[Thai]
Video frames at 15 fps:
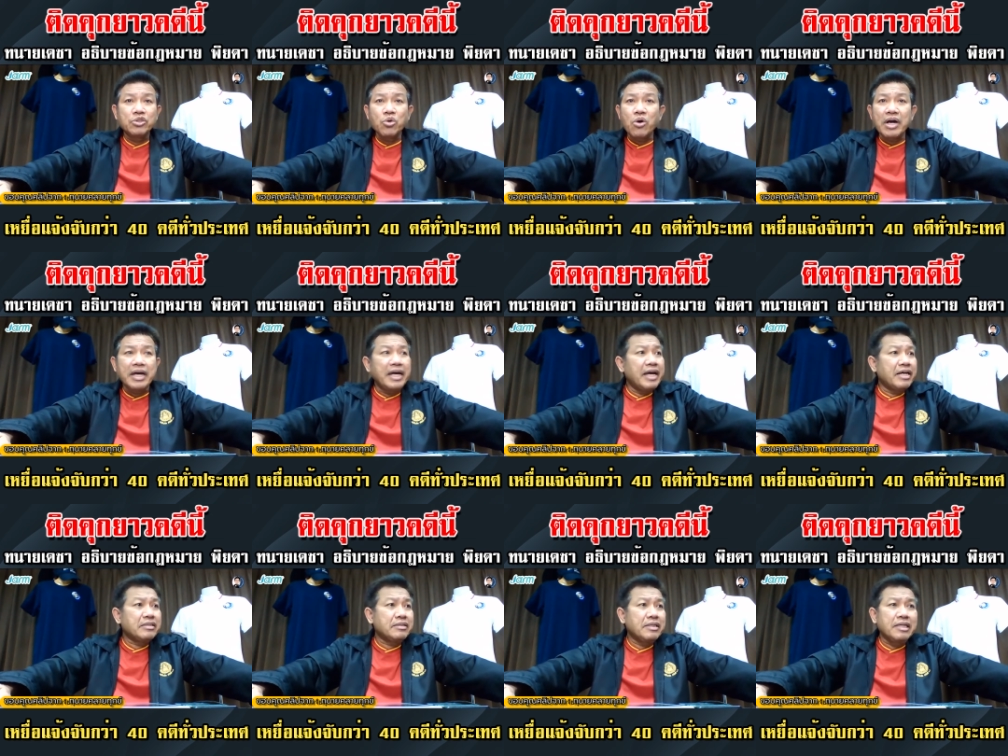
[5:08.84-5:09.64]
ตัวเอ
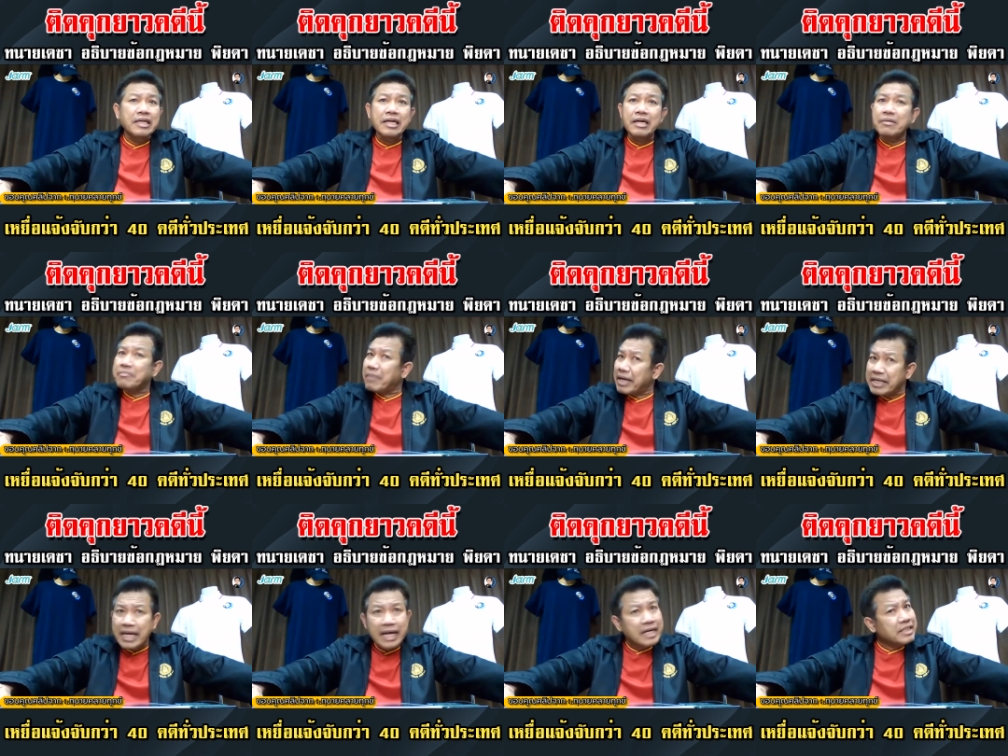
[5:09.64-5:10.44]
งเธอ
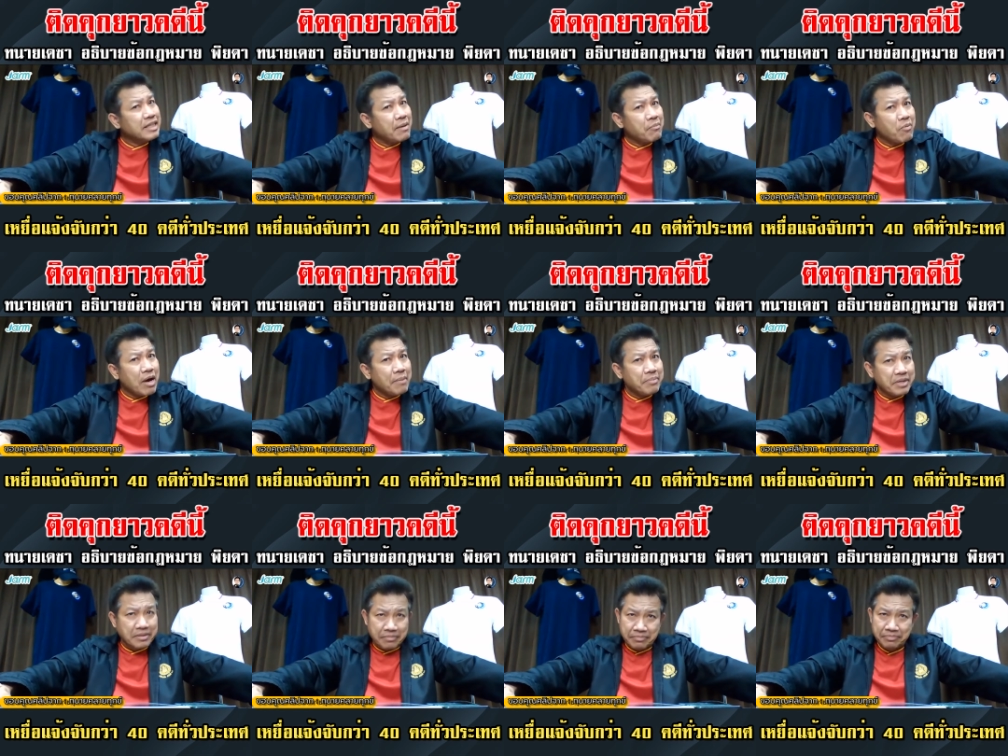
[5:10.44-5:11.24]
ไม่ได้กระทำความ
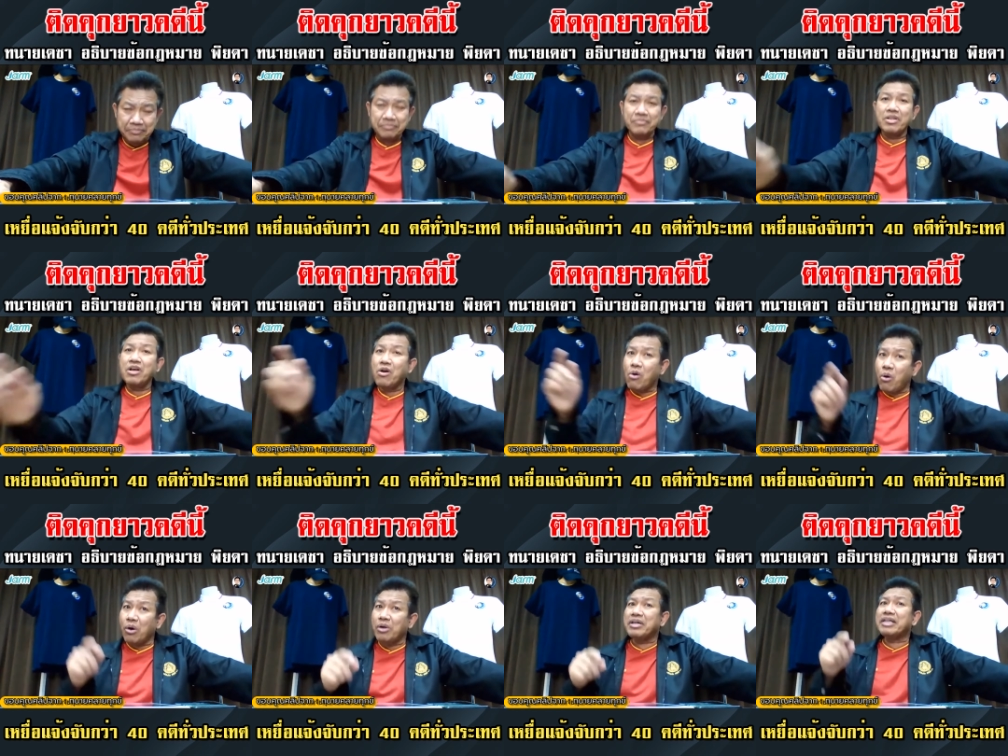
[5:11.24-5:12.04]
ผิด
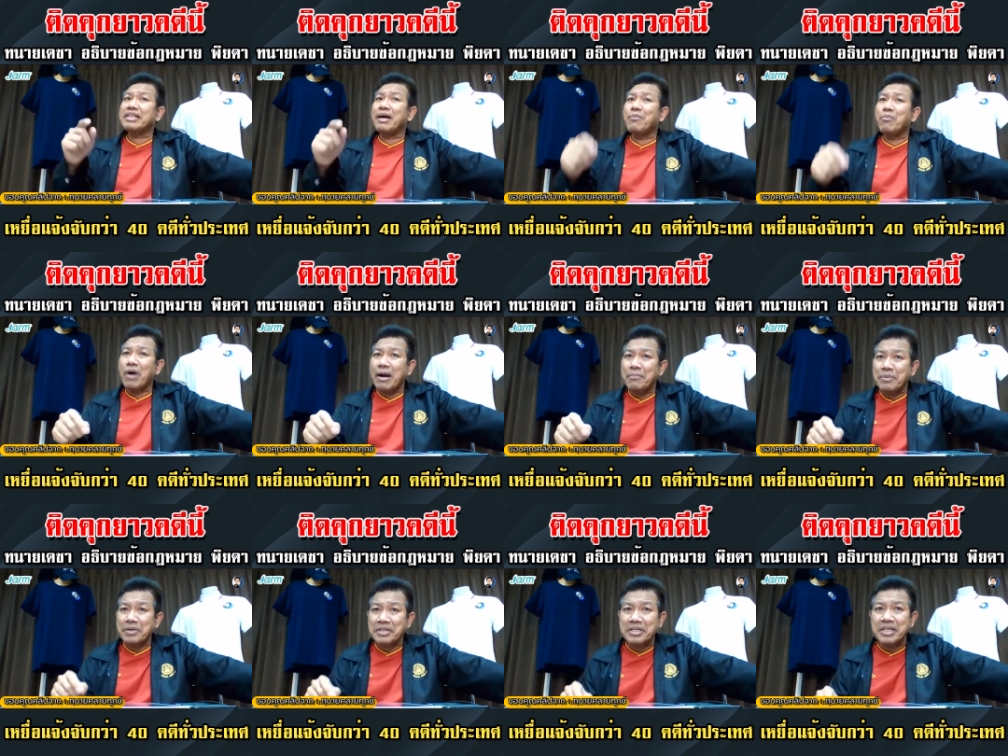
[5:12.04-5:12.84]
คนกระทำควา
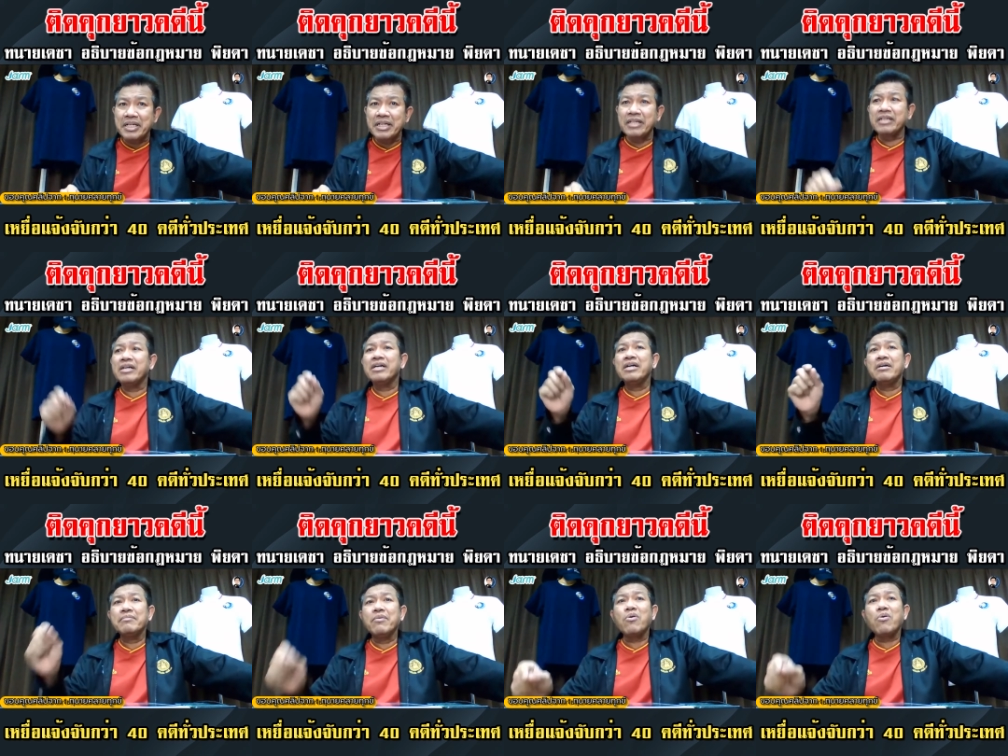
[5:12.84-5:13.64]
มผิดคือ
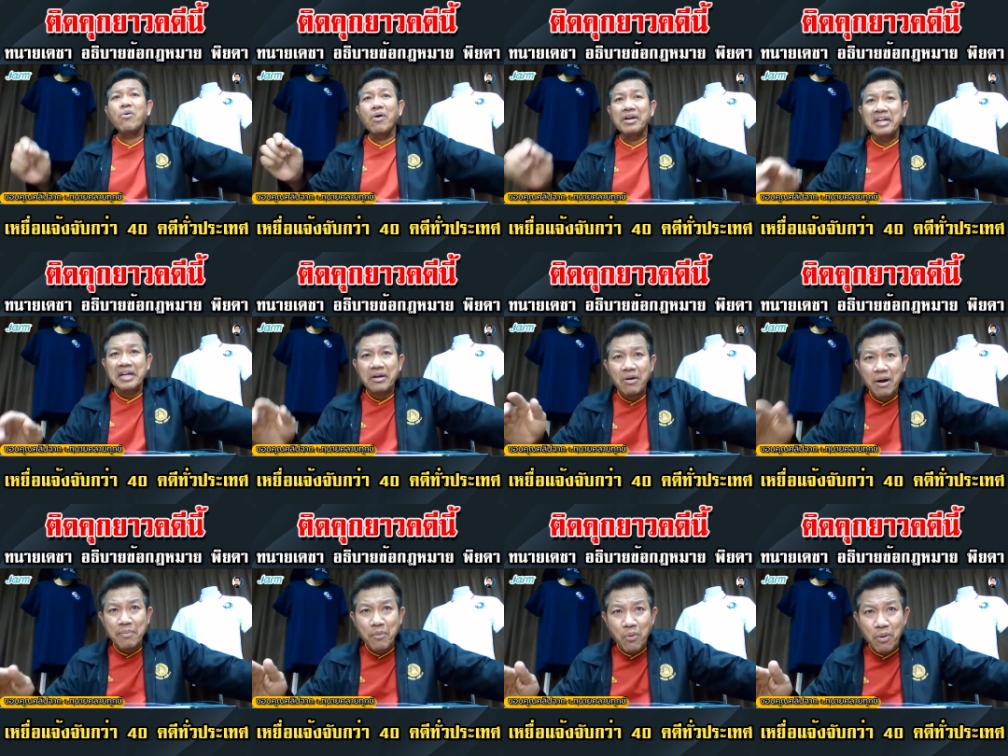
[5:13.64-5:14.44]
บุคคลใน
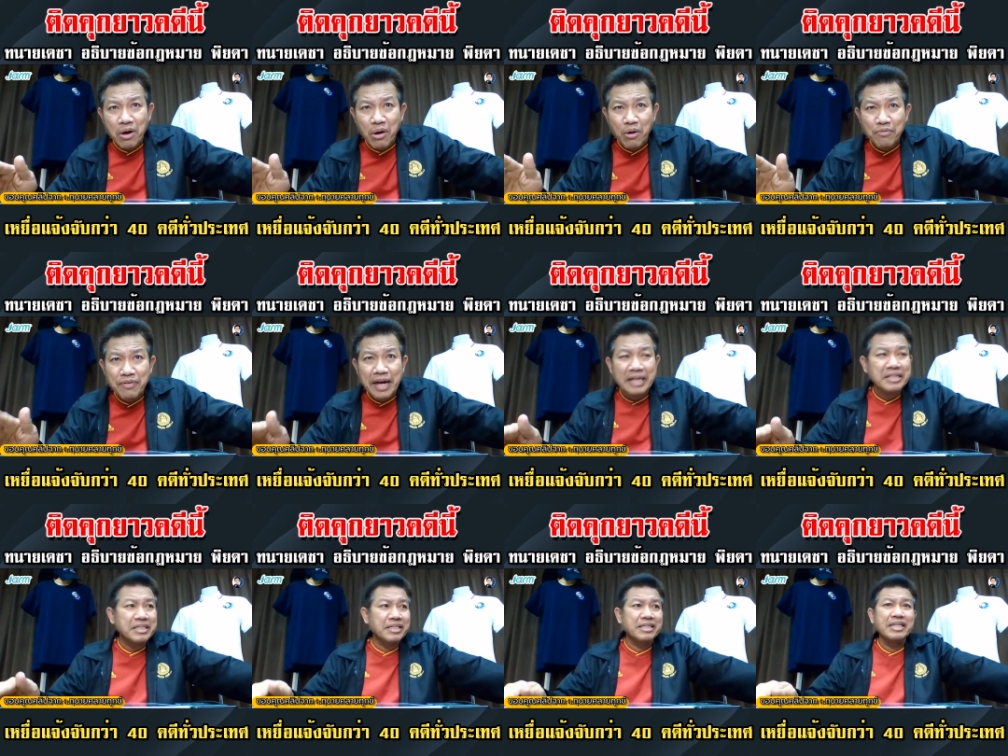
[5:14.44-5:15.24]
ครอบครัวของแฟ
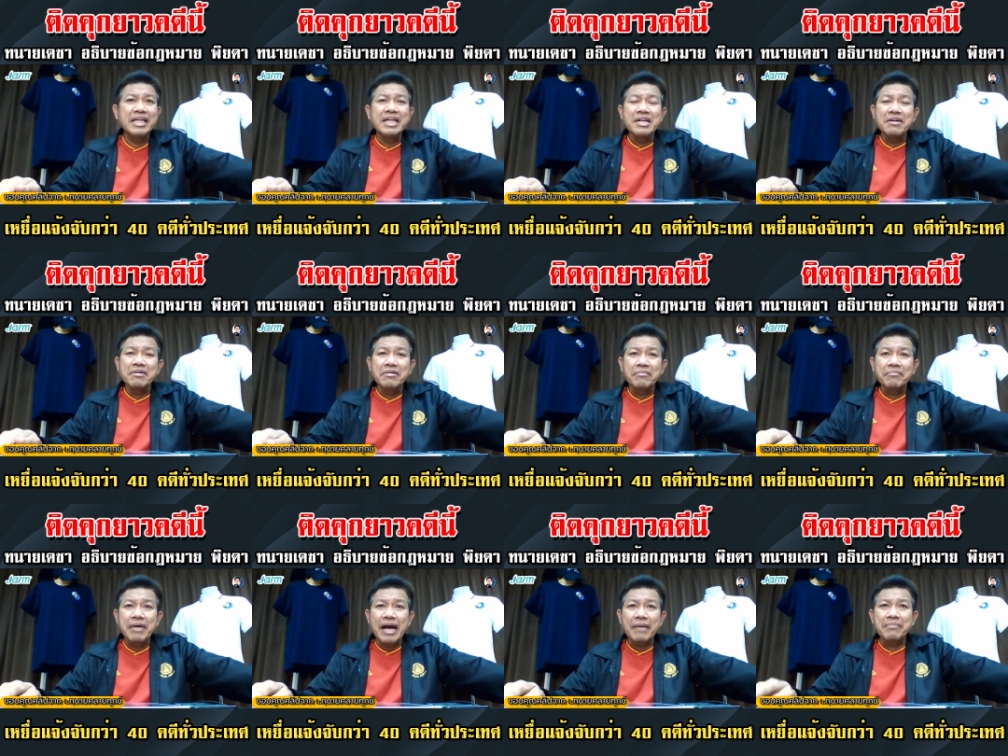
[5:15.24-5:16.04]
นเธอ
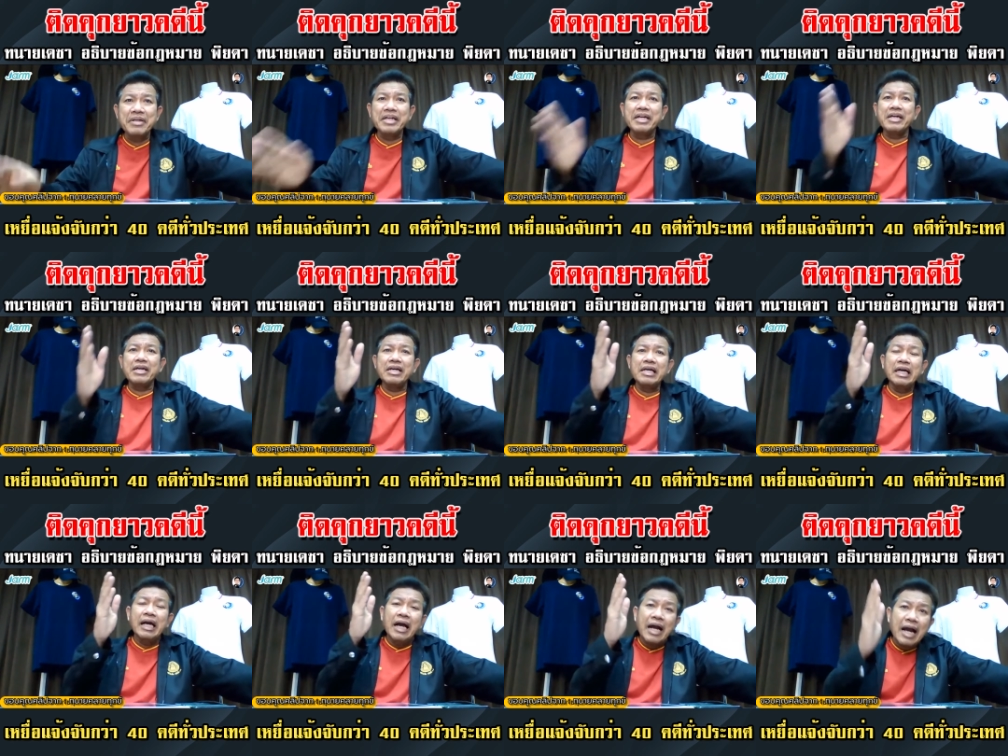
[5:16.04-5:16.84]
แบบนี้
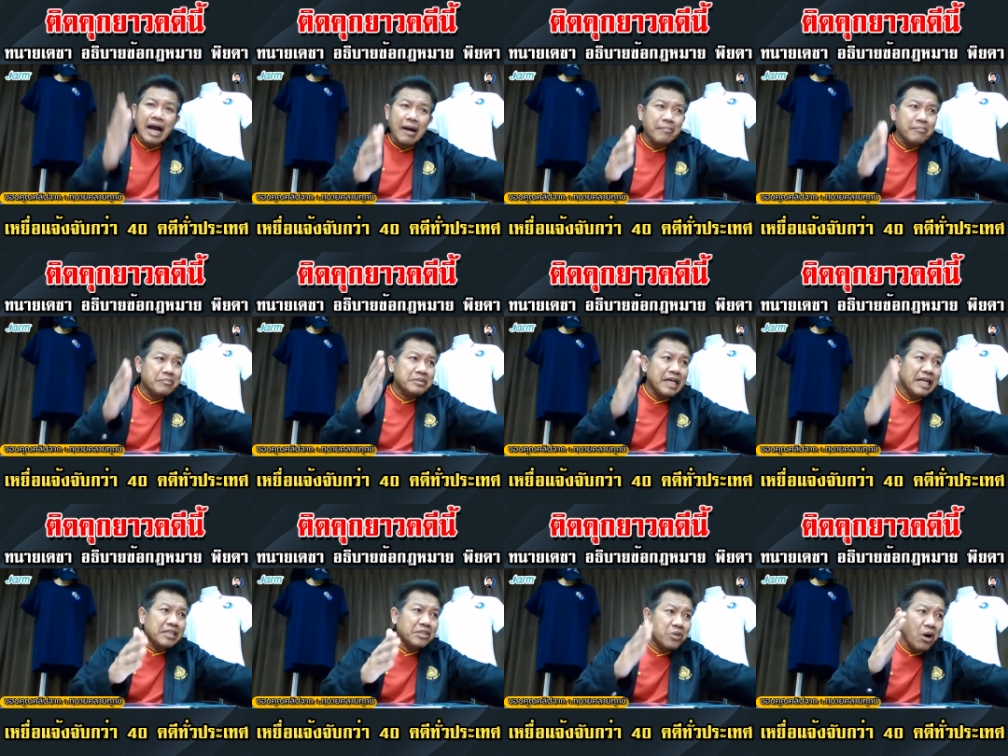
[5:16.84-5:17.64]
คำ
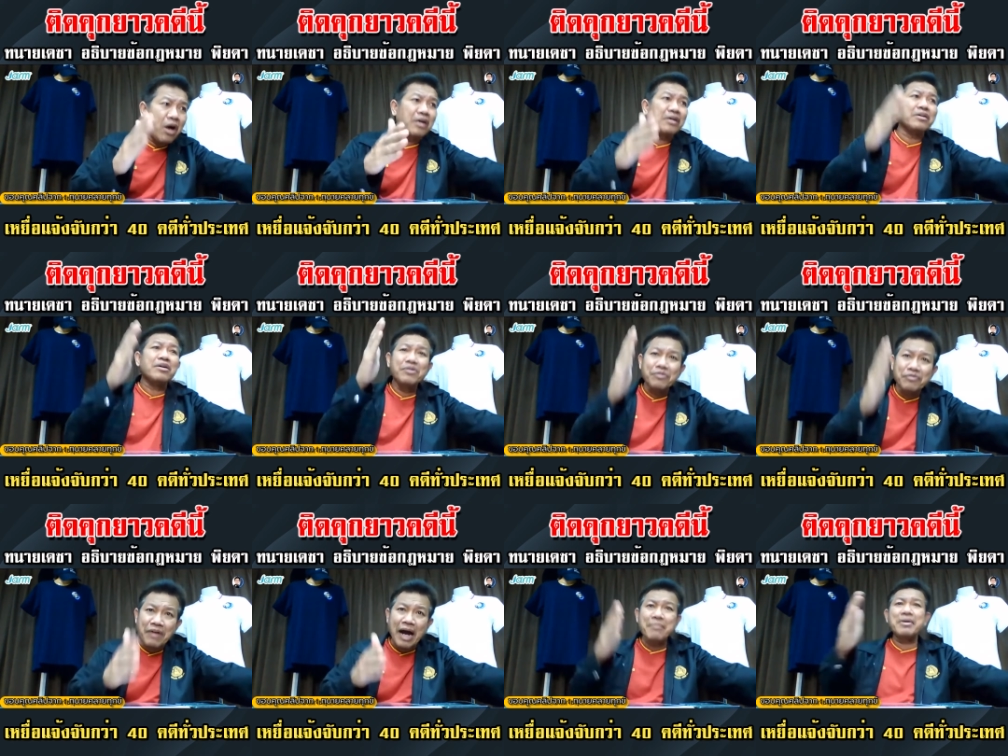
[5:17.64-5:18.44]
ซัดทอด
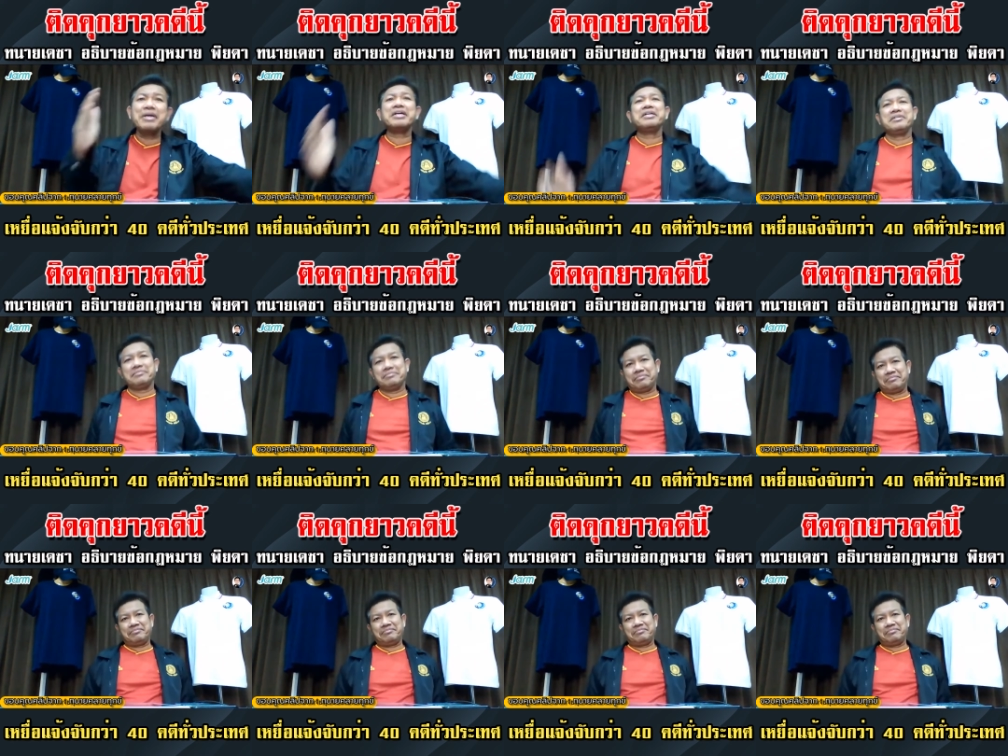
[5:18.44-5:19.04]
ฟังไม่ขึ้น